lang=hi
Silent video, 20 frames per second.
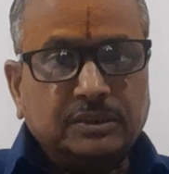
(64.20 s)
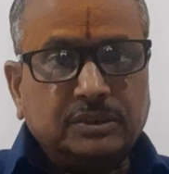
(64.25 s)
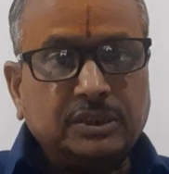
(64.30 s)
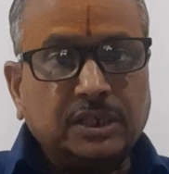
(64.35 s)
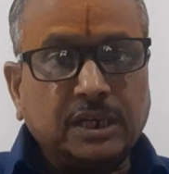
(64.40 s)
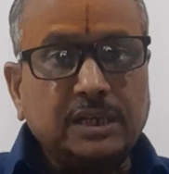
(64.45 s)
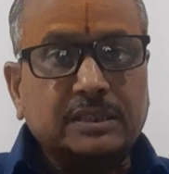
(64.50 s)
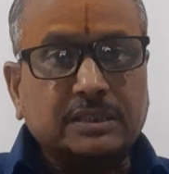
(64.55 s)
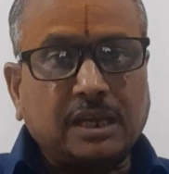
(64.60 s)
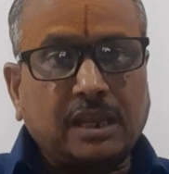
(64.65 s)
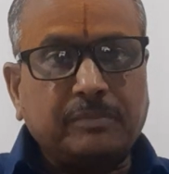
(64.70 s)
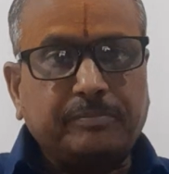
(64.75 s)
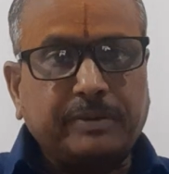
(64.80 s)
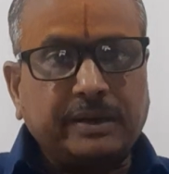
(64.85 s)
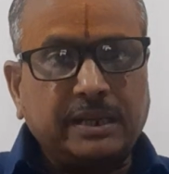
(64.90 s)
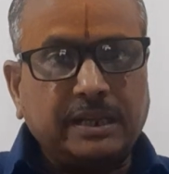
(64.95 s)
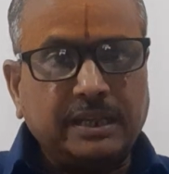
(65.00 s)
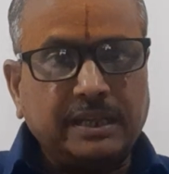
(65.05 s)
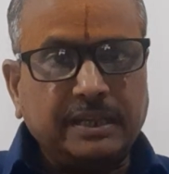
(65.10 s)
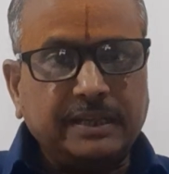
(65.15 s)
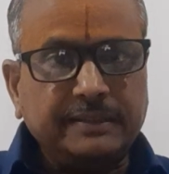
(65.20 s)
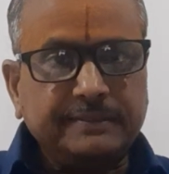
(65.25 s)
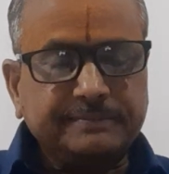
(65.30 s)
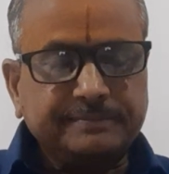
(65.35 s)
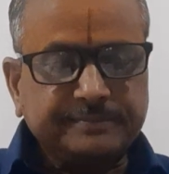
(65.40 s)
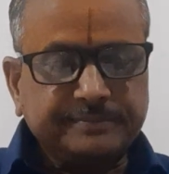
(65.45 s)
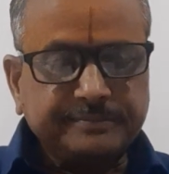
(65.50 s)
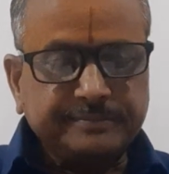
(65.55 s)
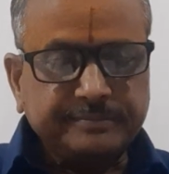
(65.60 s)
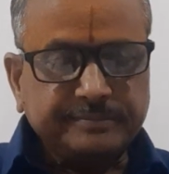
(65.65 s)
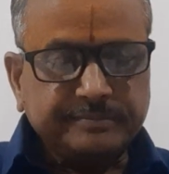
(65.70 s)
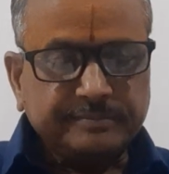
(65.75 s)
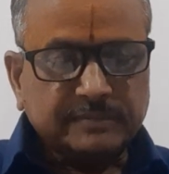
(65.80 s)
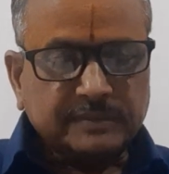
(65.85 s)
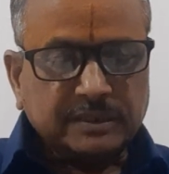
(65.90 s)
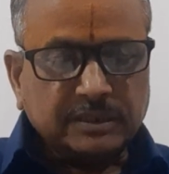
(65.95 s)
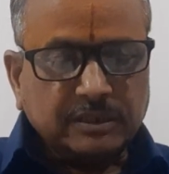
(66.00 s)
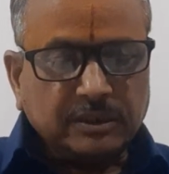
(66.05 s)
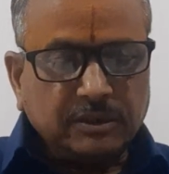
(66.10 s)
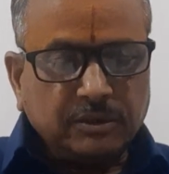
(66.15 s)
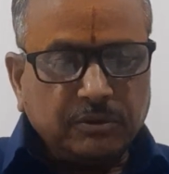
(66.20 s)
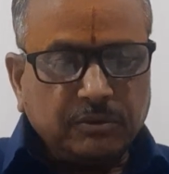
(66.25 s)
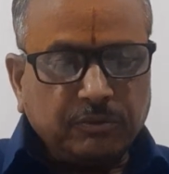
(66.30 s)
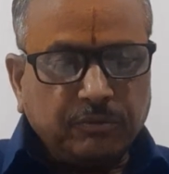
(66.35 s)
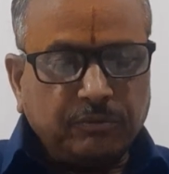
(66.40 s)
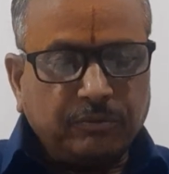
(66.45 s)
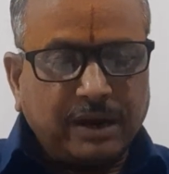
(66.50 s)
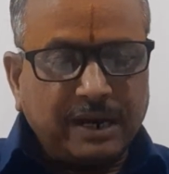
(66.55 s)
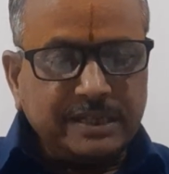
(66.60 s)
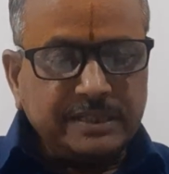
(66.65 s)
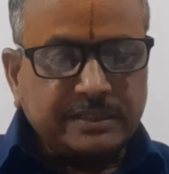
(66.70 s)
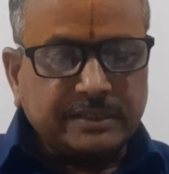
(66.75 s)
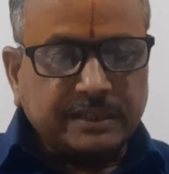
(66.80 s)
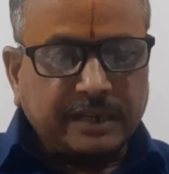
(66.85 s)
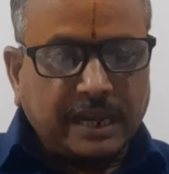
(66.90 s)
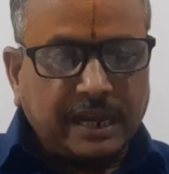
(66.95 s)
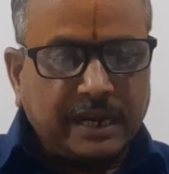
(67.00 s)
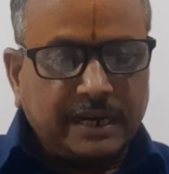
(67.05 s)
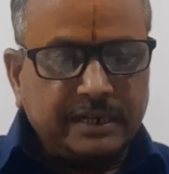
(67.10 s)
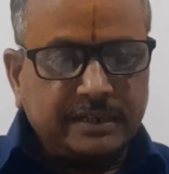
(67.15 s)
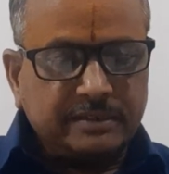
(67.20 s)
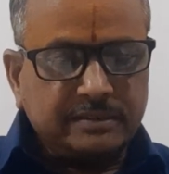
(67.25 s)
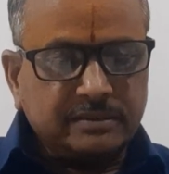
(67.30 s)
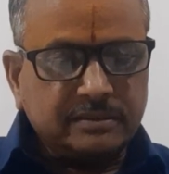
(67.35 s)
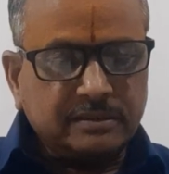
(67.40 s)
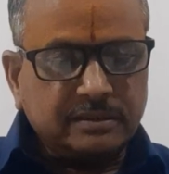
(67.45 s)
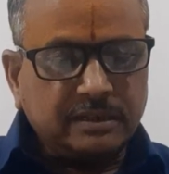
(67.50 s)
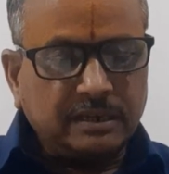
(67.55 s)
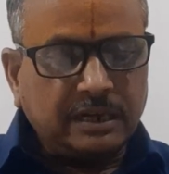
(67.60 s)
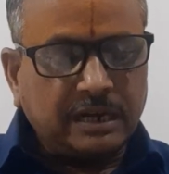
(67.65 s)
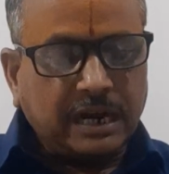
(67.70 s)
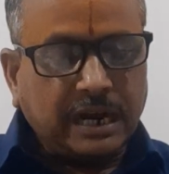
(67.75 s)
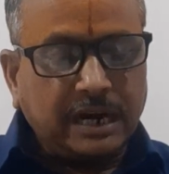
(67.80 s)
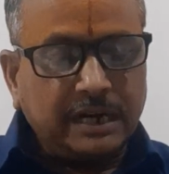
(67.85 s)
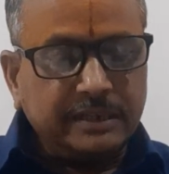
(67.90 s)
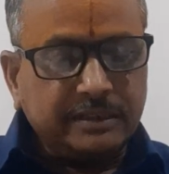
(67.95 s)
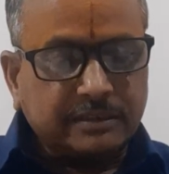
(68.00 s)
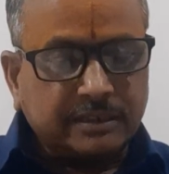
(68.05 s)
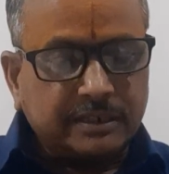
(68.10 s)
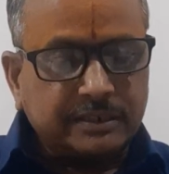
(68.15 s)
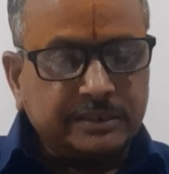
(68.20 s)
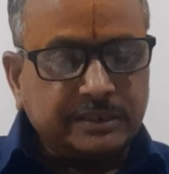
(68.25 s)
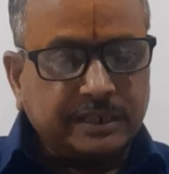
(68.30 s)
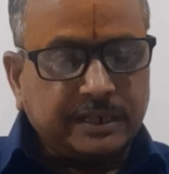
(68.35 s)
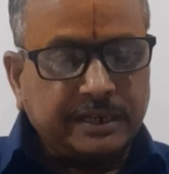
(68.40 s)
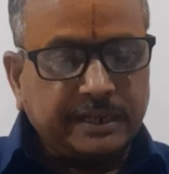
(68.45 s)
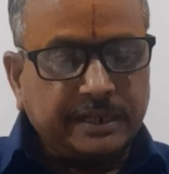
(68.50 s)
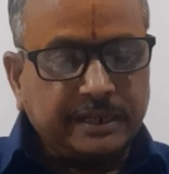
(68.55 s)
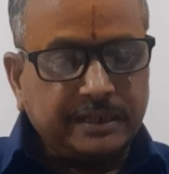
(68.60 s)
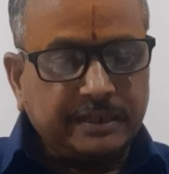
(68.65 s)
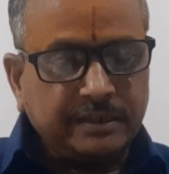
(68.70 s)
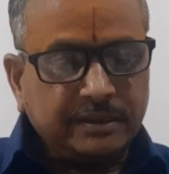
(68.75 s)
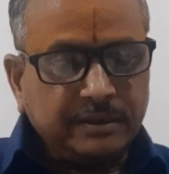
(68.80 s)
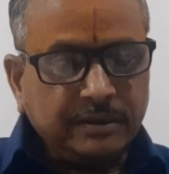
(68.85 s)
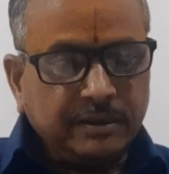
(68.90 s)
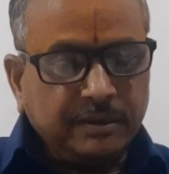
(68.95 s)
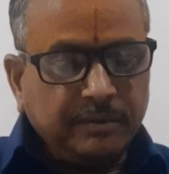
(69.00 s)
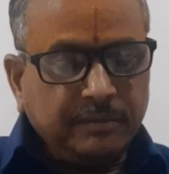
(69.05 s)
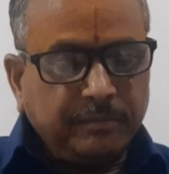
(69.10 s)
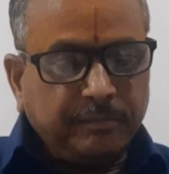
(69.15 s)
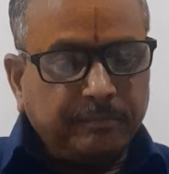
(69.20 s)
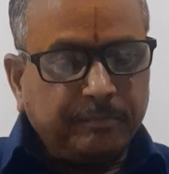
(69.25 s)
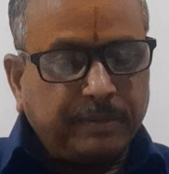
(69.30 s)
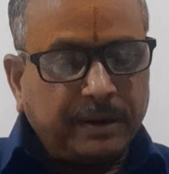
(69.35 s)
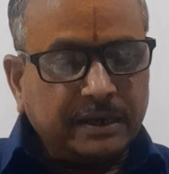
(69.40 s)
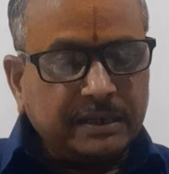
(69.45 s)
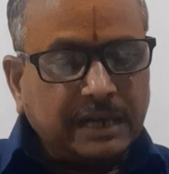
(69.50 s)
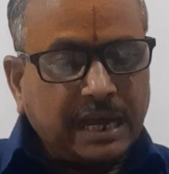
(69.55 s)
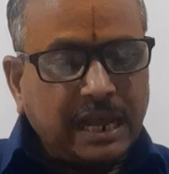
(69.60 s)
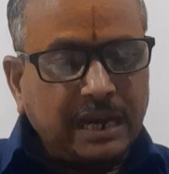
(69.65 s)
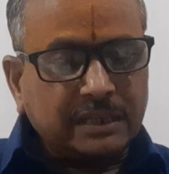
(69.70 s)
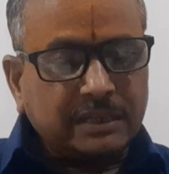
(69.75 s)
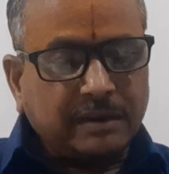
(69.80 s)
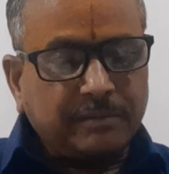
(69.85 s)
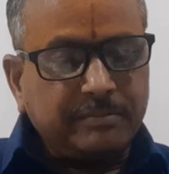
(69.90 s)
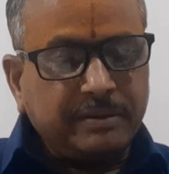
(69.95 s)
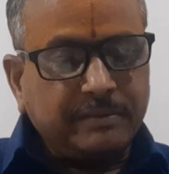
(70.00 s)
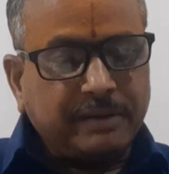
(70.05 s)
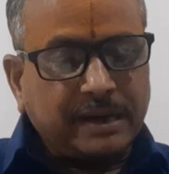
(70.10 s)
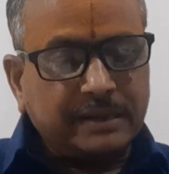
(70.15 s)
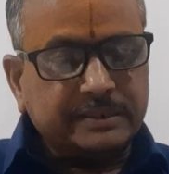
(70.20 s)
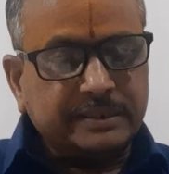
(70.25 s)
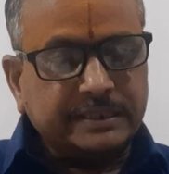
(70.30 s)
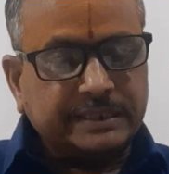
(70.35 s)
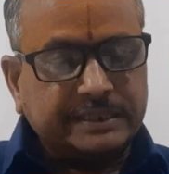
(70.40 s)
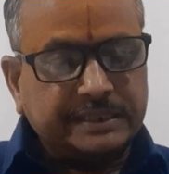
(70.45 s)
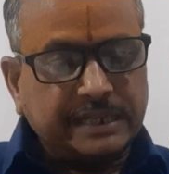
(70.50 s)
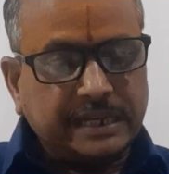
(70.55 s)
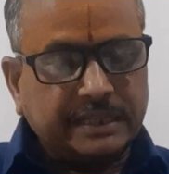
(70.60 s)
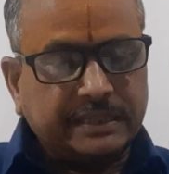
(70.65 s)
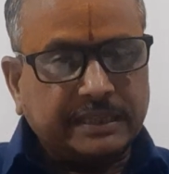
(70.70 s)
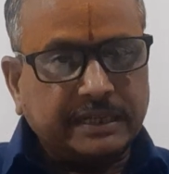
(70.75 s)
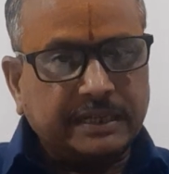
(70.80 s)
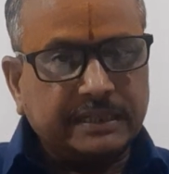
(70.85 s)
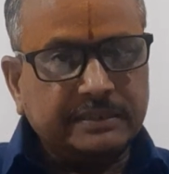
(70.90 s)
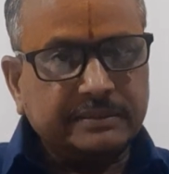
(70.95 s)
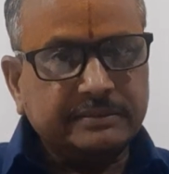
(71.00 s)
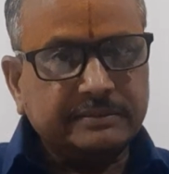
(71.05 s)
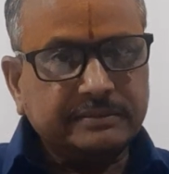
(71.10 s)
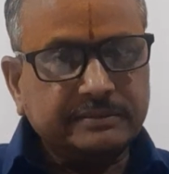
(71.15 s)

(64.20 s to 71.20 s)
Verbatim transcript: छः साल पहले वाइस राय लॉर्ड कर्जन ने बंगाल का विभाजन किया था